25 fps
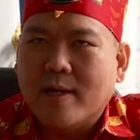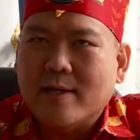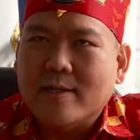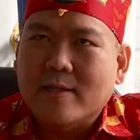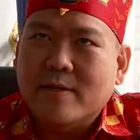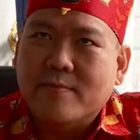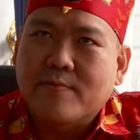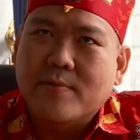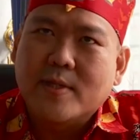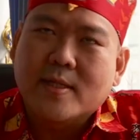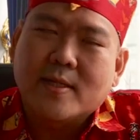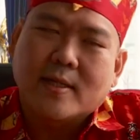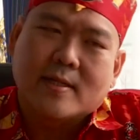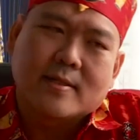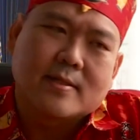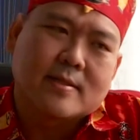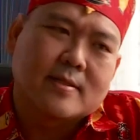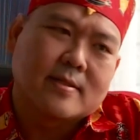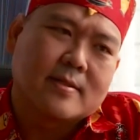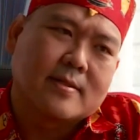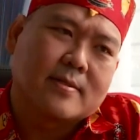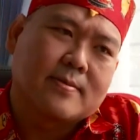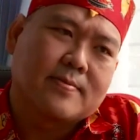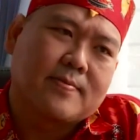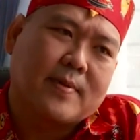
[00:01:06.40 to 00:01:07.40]

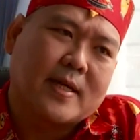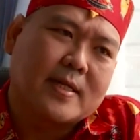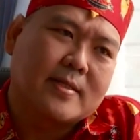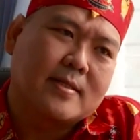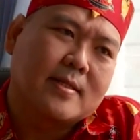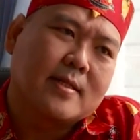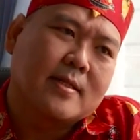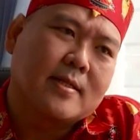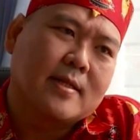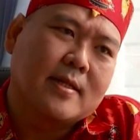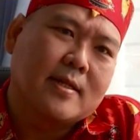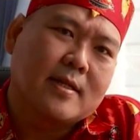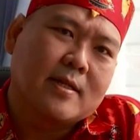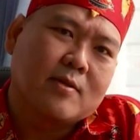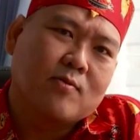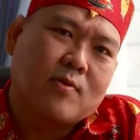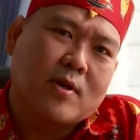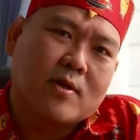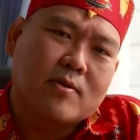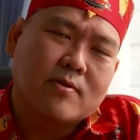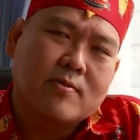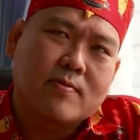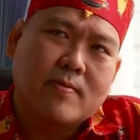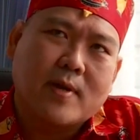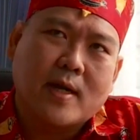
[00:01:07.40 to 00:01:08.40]
aktivitas, pasti di luar
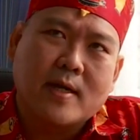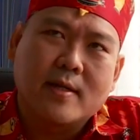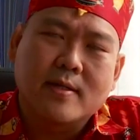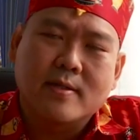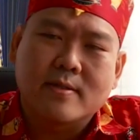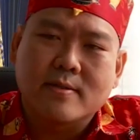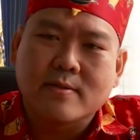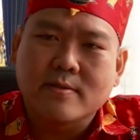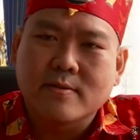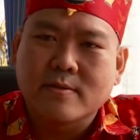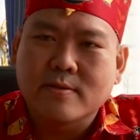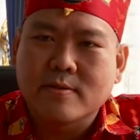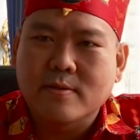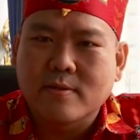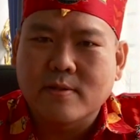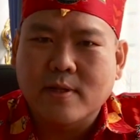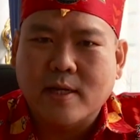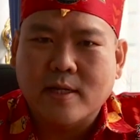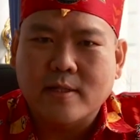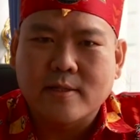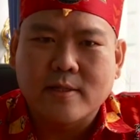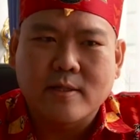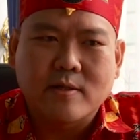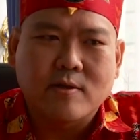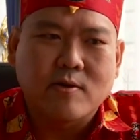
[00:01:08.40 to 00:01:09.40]
rumah itu
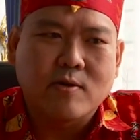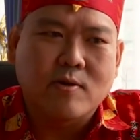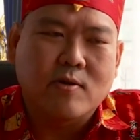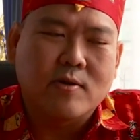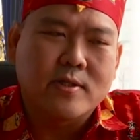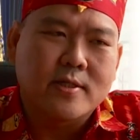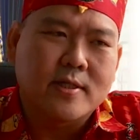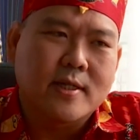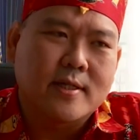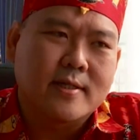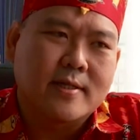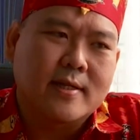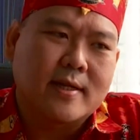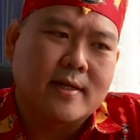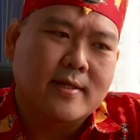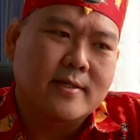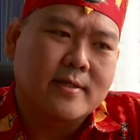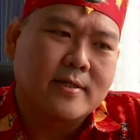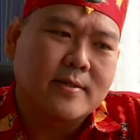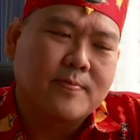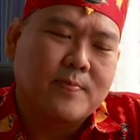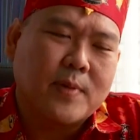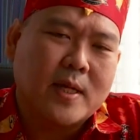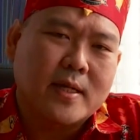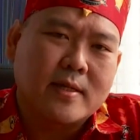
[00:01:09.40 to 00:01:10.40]
resiko
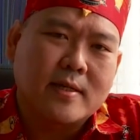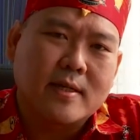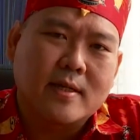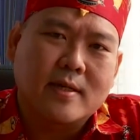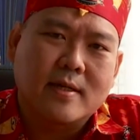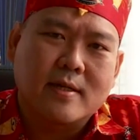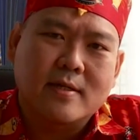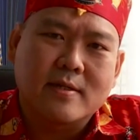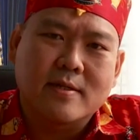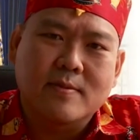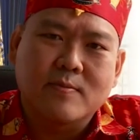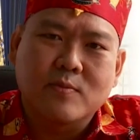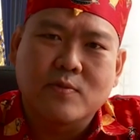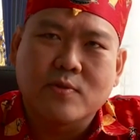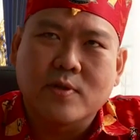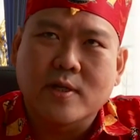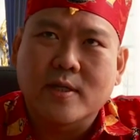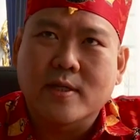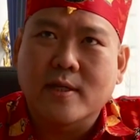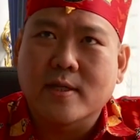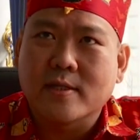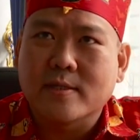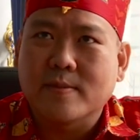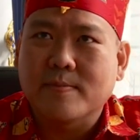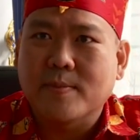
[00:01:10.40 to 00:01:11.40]
konsentrasi partikel debu
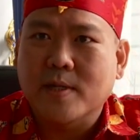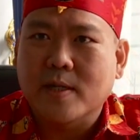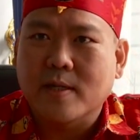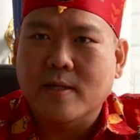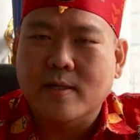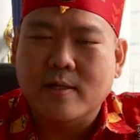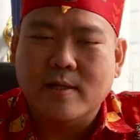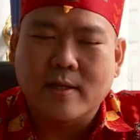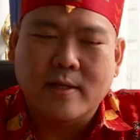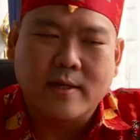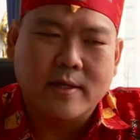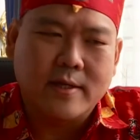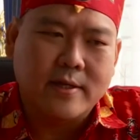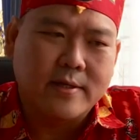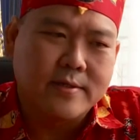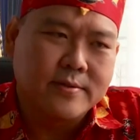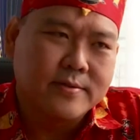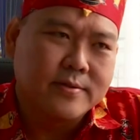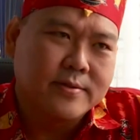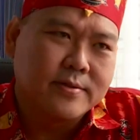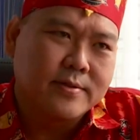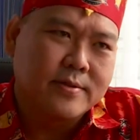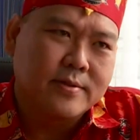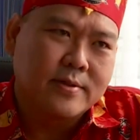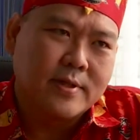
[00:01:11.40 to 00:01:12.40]
kita semakin tinggi
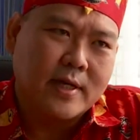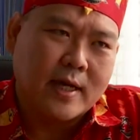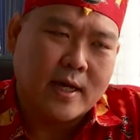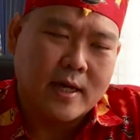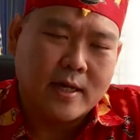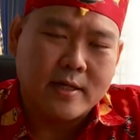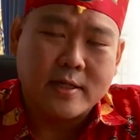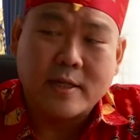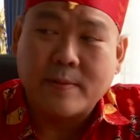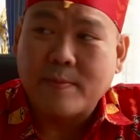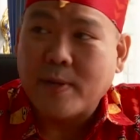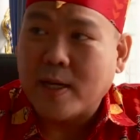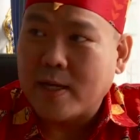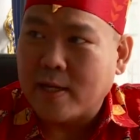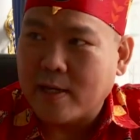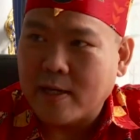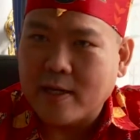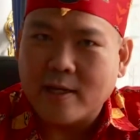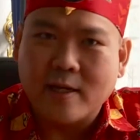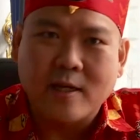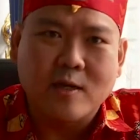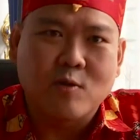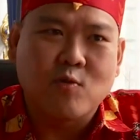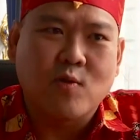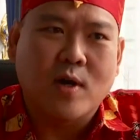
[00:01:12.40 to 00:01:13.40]
ya dibandingin
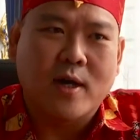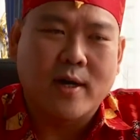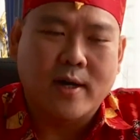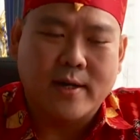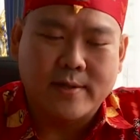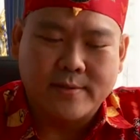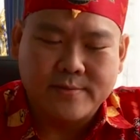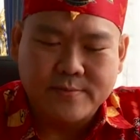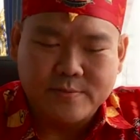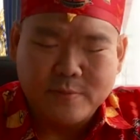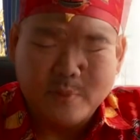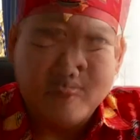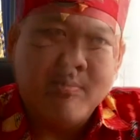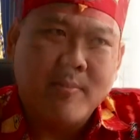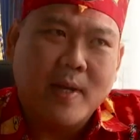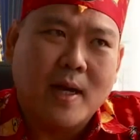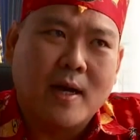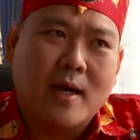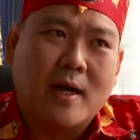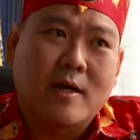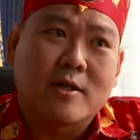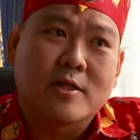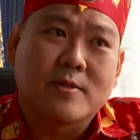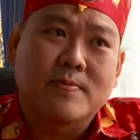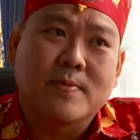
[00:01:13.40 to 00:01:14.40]
di ruangan. Memang
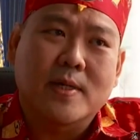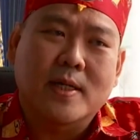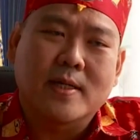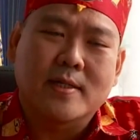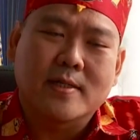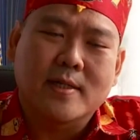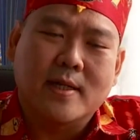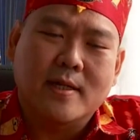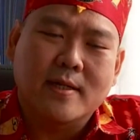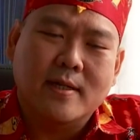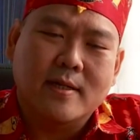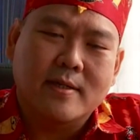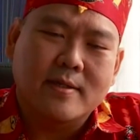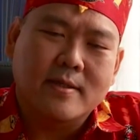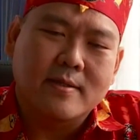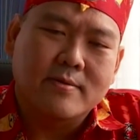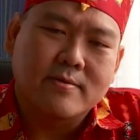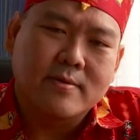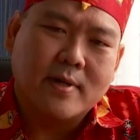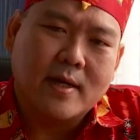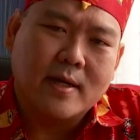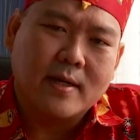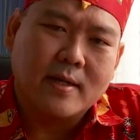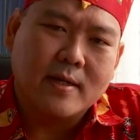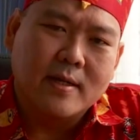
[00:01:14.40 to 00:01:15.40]
harus pekerjaannya di
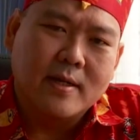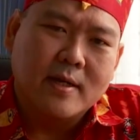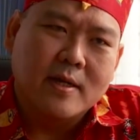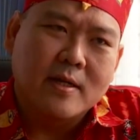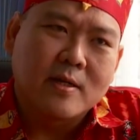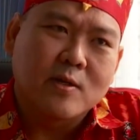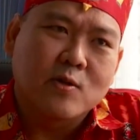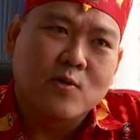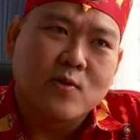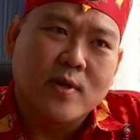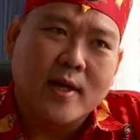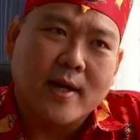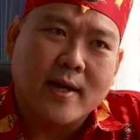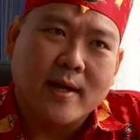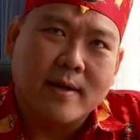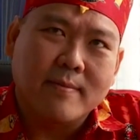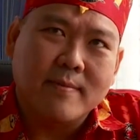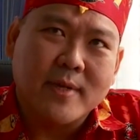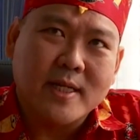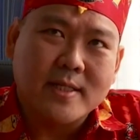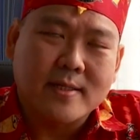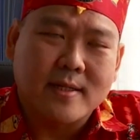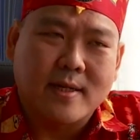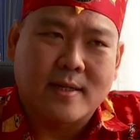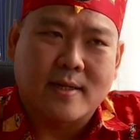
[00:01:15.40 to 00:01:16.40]
luar, gunakan
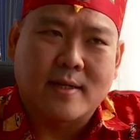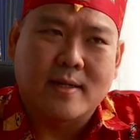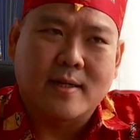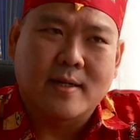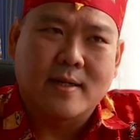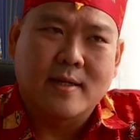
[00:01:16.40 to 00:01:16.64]
masker.